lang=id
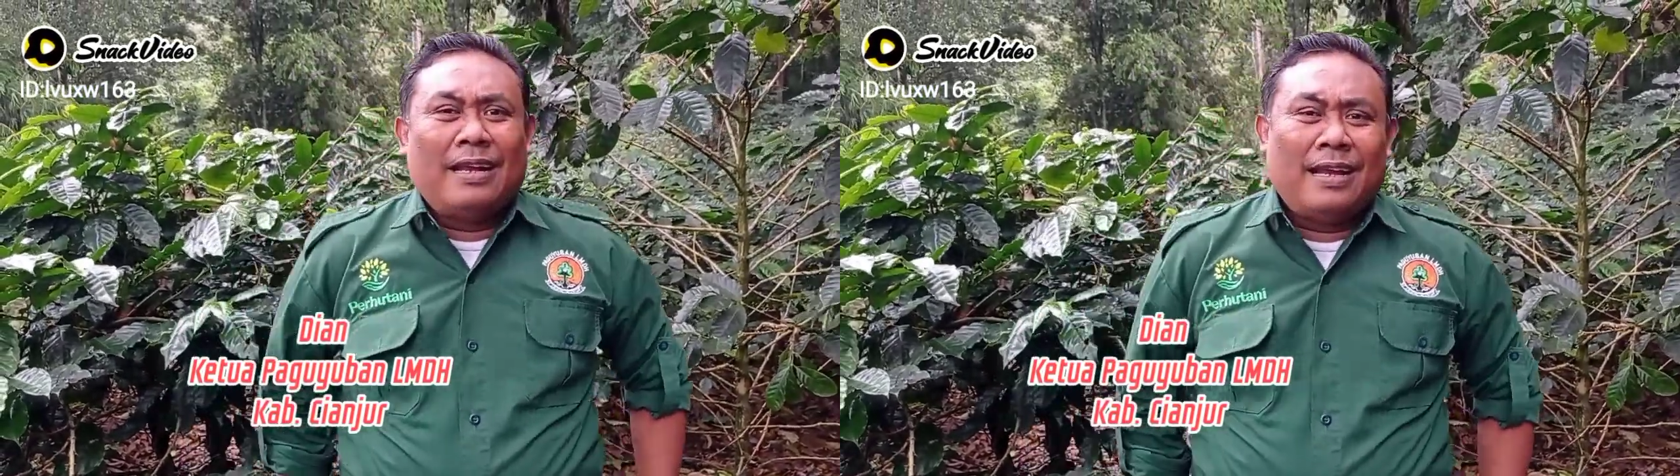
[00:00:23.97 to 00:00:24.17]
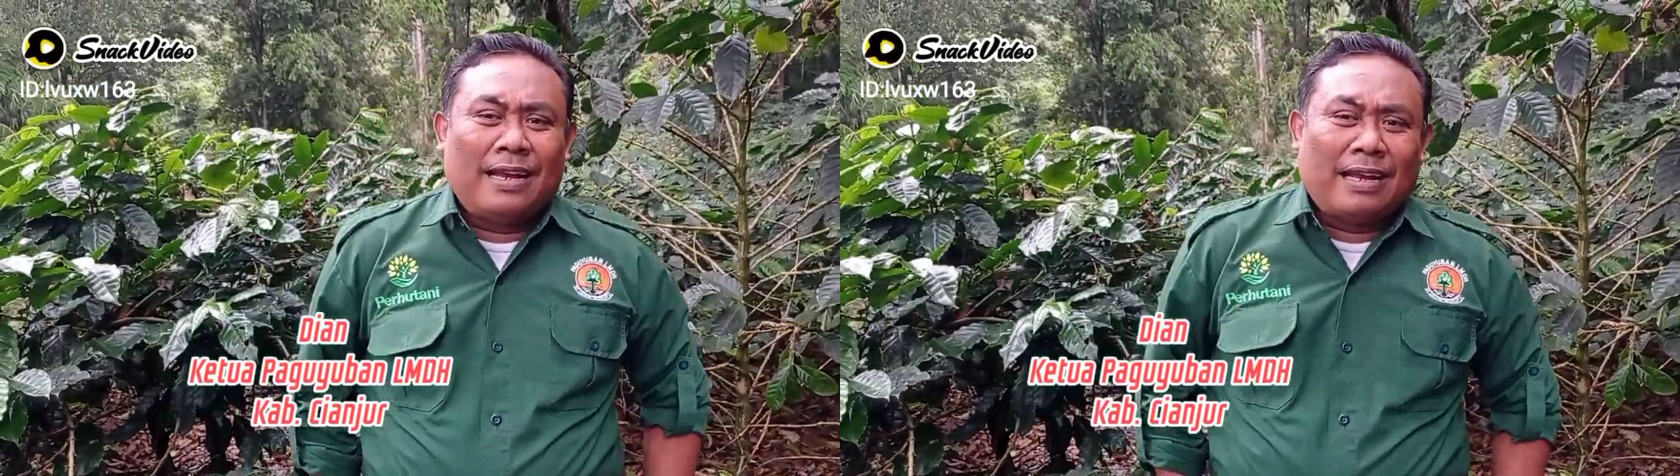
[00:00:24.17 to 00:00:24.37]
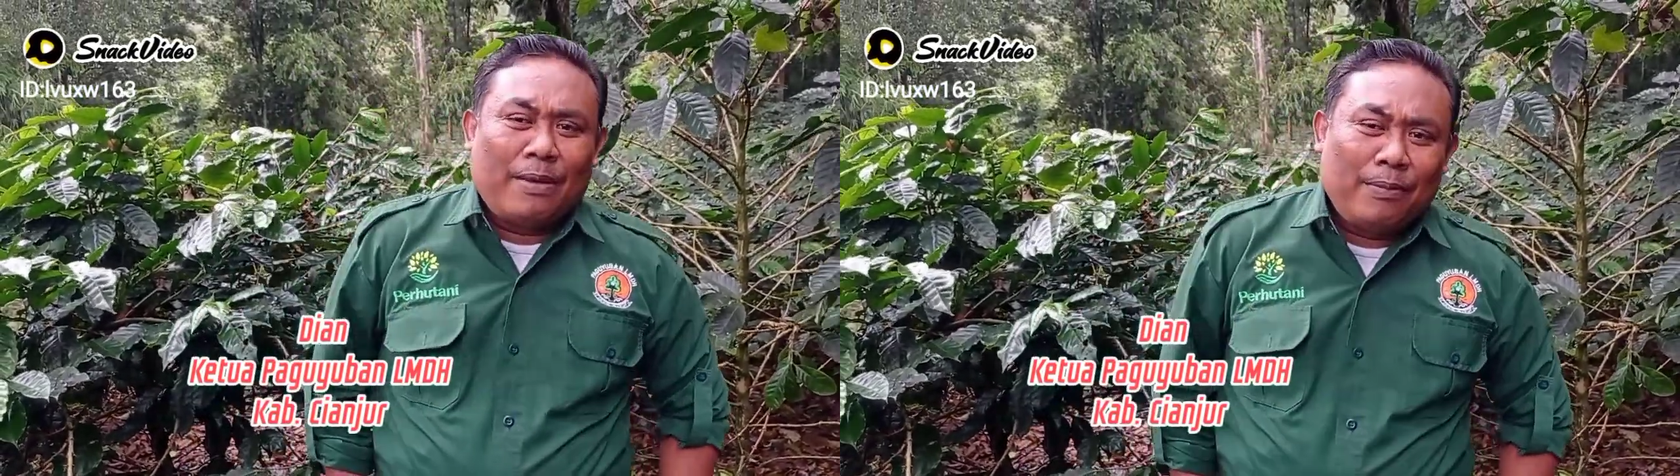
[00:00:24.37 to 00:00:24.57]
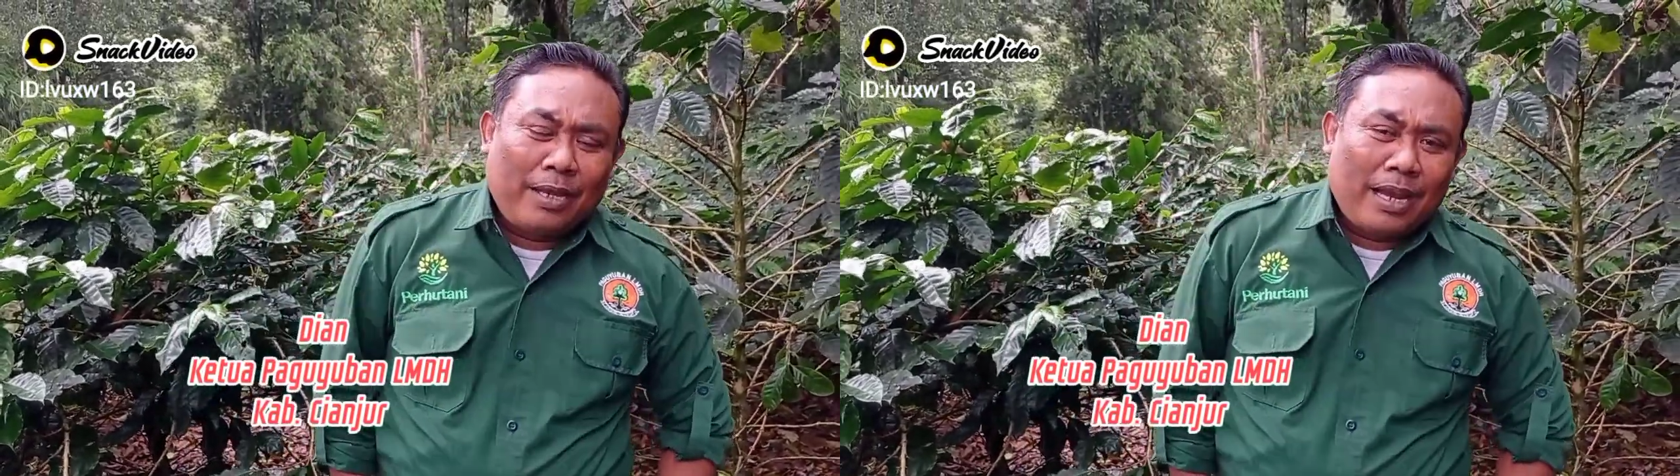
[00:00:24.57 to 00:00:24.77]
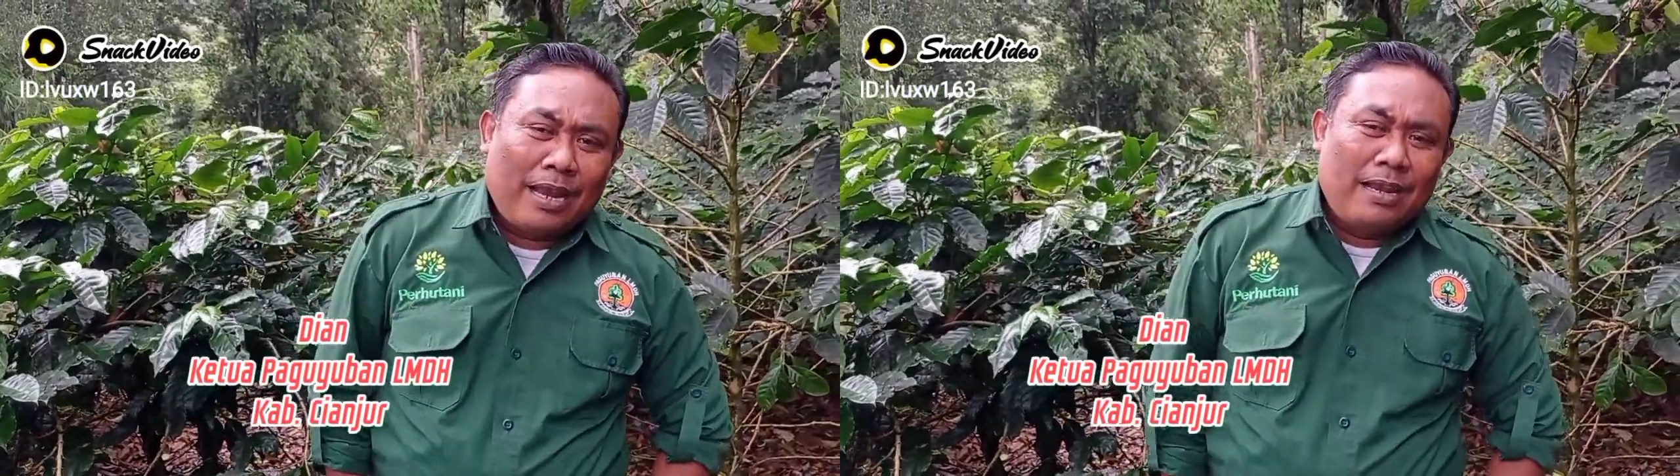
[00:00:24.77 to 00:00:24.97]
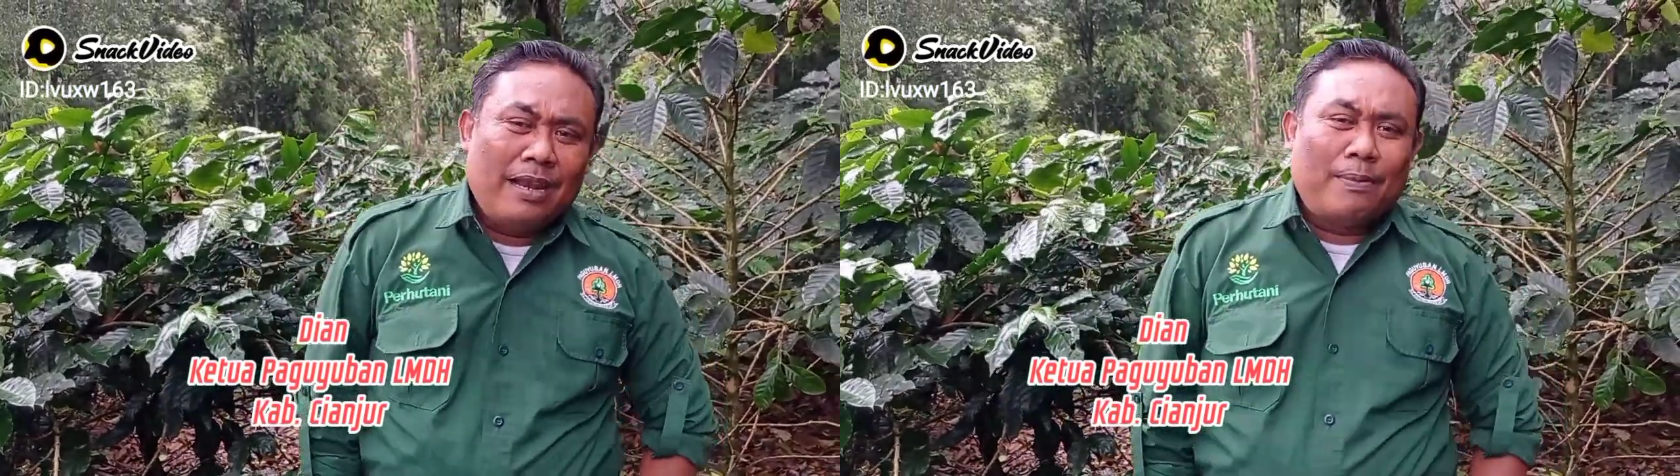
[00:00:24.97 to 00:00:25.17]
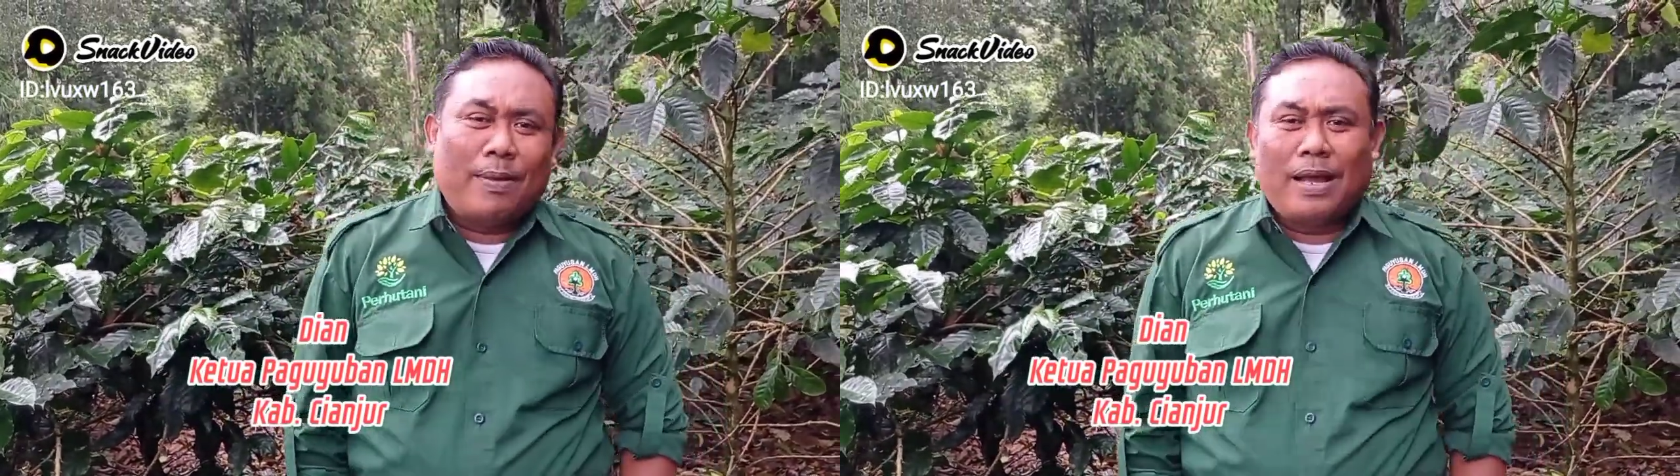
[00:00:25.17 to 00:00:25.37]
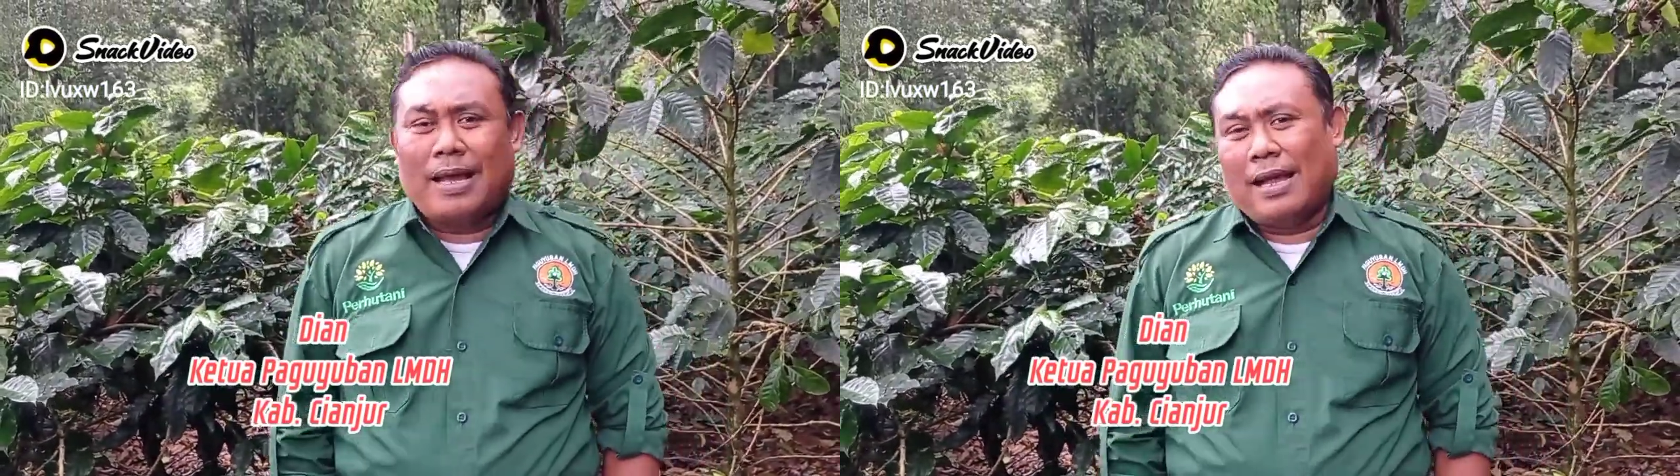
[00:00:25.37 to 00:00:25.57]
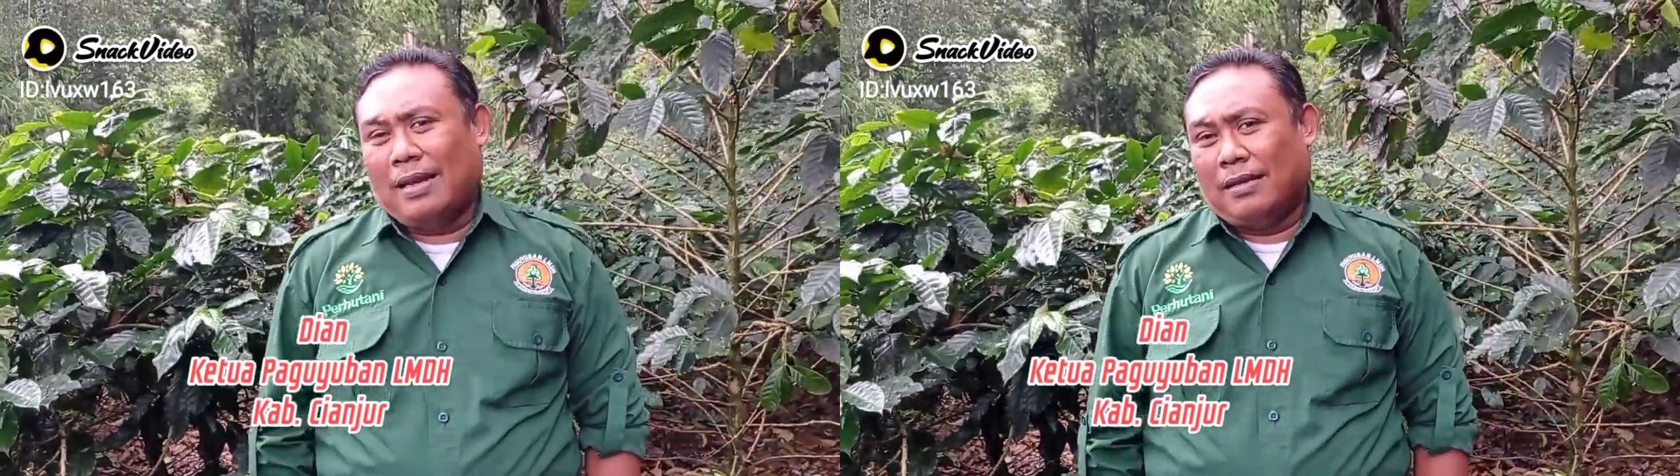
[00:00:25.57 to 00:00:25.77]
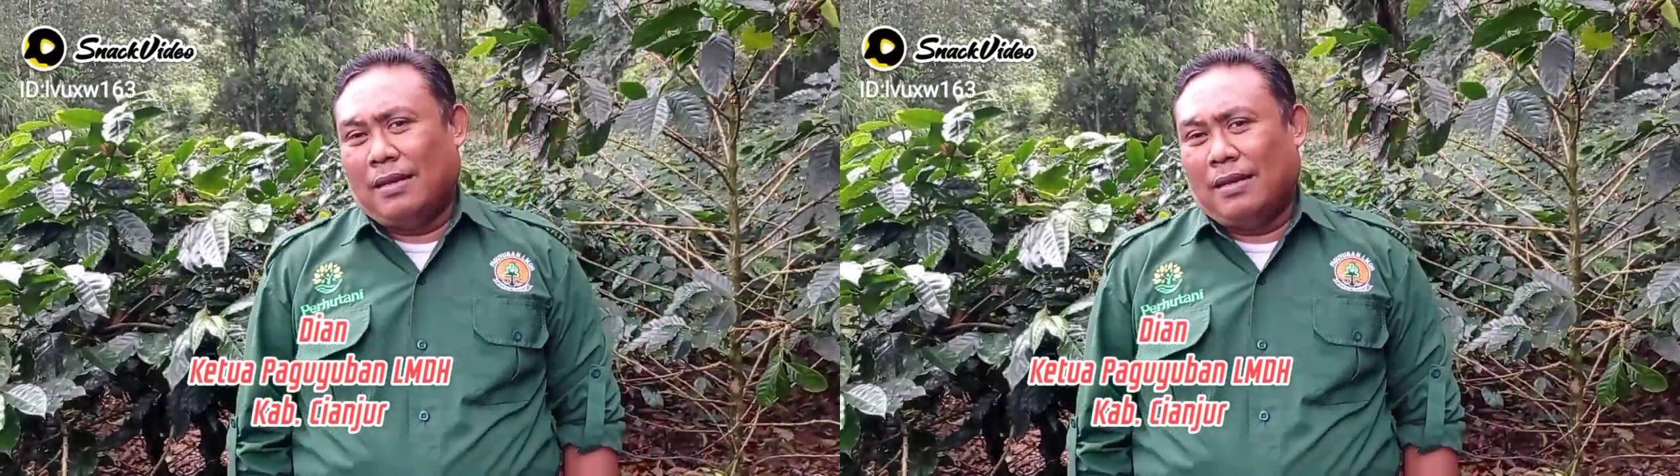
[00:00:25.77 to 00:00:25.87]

dengan kami yang ada di lapangan.